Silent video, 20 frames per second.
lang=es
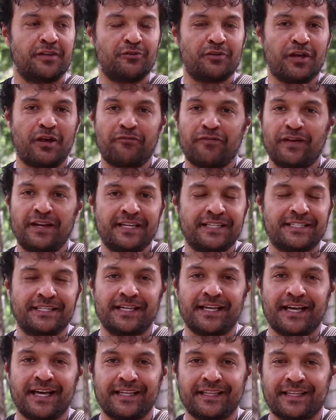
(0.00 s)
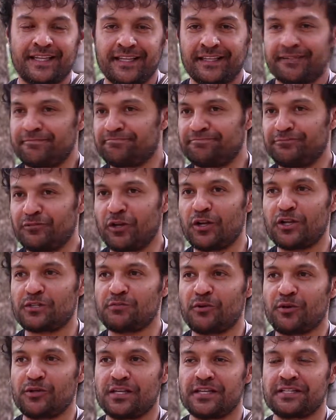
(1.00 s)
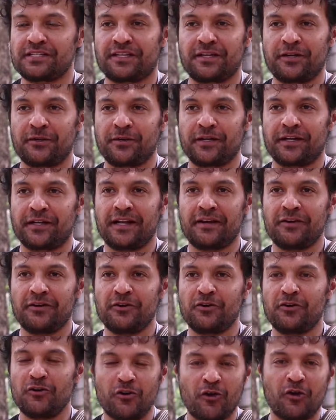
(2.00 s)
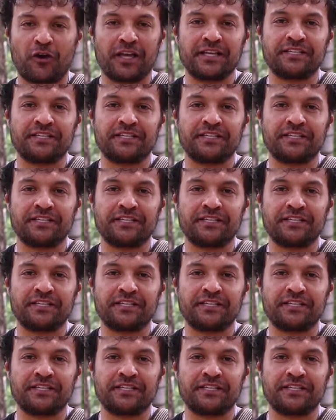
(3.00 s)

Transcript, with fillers: una felicidad que no les puedo describir lo,